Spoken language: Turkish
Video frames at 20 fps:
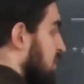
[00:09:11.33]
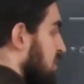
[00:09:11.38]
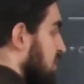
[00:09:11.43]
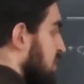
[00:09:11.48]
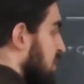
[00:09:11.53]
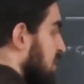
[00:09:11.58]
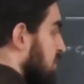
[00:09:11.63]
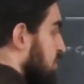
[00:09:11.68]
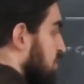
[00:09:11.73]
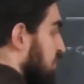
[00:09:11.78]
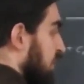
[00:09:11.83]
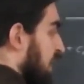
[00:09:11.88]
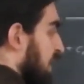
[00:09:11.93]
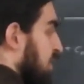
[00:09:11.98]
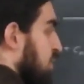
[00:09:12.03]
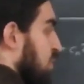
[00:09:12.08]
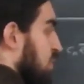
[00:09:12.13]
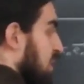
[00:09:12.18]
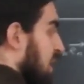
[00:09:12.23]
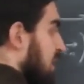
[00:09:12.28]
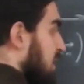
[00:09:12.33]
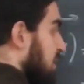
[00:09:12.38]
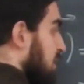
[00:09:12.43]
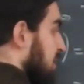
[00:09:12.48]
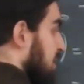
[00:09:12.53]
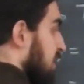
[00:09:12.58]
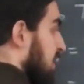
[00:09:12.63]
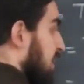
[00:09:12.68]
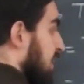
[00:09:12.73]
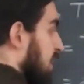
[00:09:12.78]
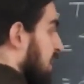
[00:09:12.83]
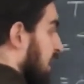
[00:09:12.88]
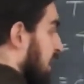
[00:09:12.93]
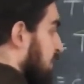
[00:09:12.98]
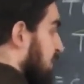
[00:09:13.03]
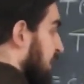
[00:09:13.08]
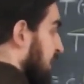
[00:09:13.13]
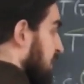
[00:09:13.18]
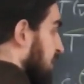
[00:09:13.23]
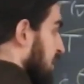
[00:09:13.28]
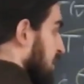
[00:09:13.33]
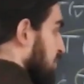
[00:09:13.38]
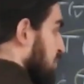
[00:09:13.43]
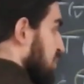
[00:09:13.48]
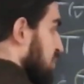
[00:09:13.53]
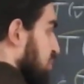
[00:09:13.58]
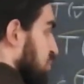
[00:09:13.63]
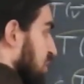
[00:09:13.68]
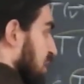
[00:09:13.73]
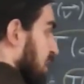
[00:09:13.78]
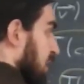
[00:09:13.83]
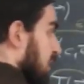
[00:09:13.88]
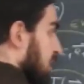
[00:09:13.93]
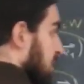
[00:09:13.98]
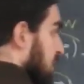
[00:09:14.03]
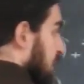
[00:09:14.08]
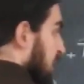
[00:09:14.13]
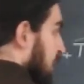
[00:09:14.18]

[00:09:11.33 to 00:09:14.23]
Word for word: Şimdi bu vektörler hepsi W'dalar.